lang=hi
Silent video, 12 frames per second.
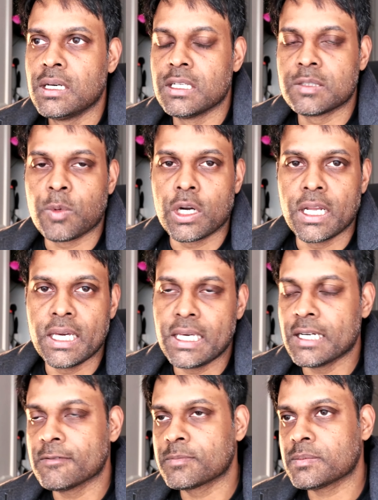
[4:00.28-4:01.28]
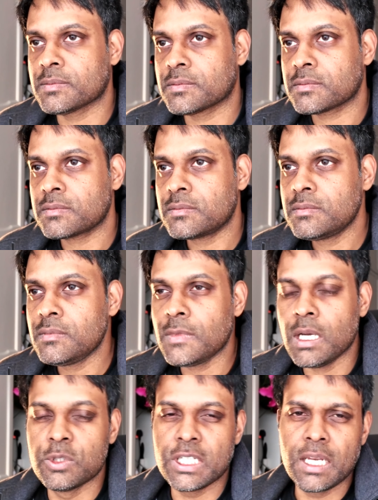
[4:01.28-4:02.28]
रिस्पॉन्ड नहीं किया
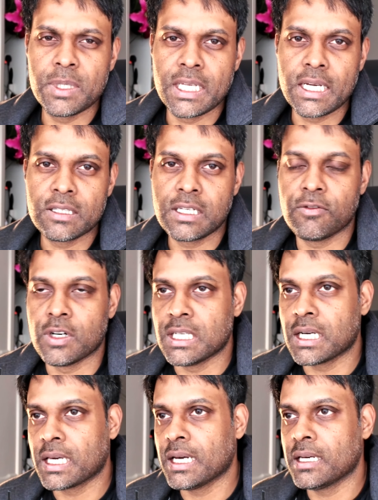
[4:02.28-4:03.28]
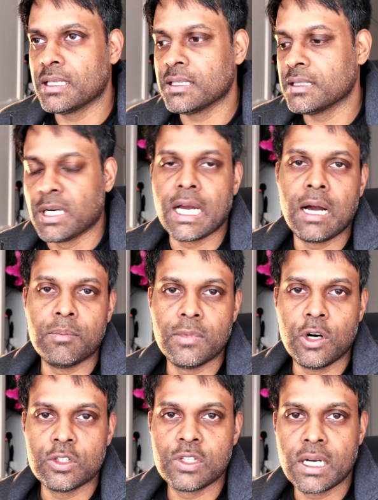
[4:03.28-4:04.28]
मुझे नहीं पता कि इसकी वजह क्या है भाई आई एम
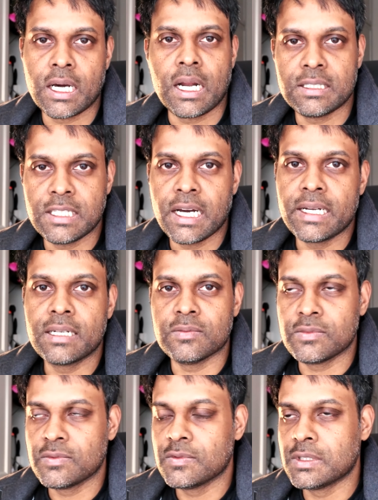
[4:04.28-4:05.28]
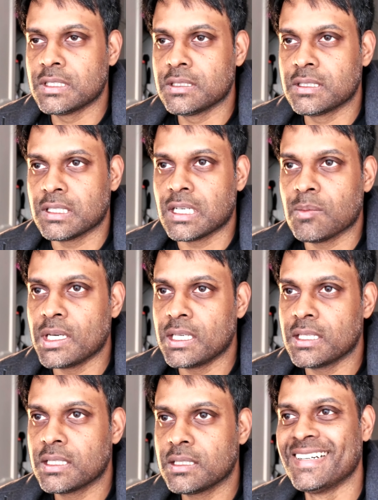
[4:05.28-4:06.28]
ऑल्सो कराची आई सजा
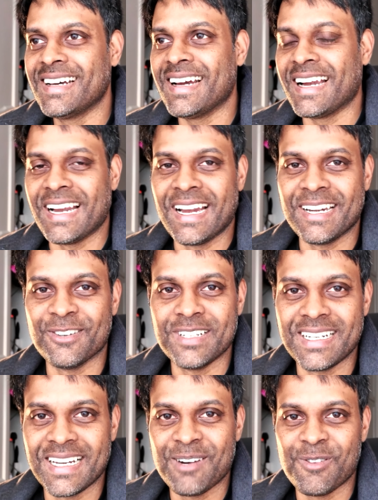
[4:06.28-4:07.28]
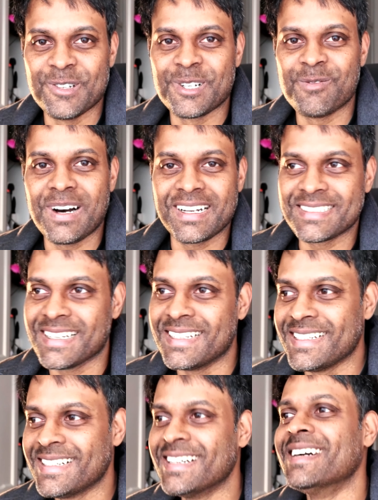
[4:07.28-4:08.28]
भाई एंड ऑफ द डे आई एम ऑल्सो पाकिस्तानी
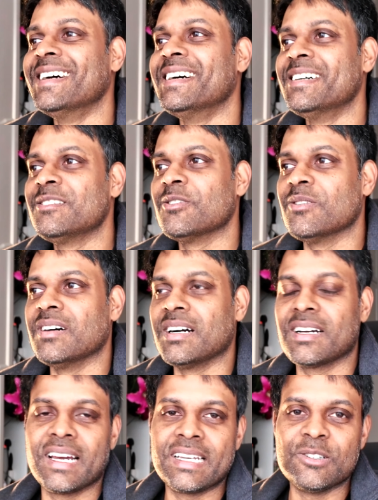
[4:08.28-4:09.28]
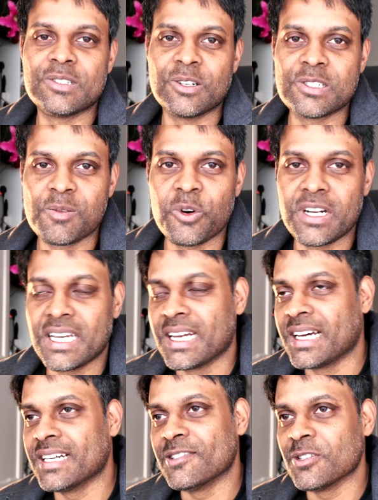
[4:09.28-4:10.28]
तो अगर एक दूसरे को सपोर्ट नहीं
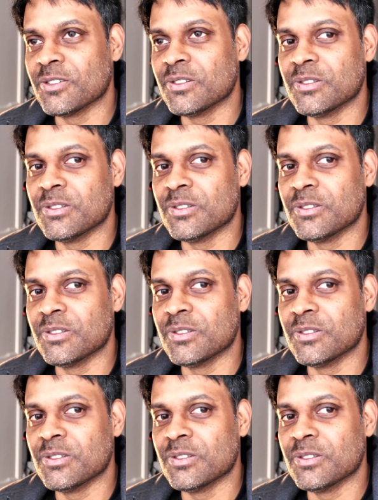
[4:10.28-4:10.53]
करेंगे तो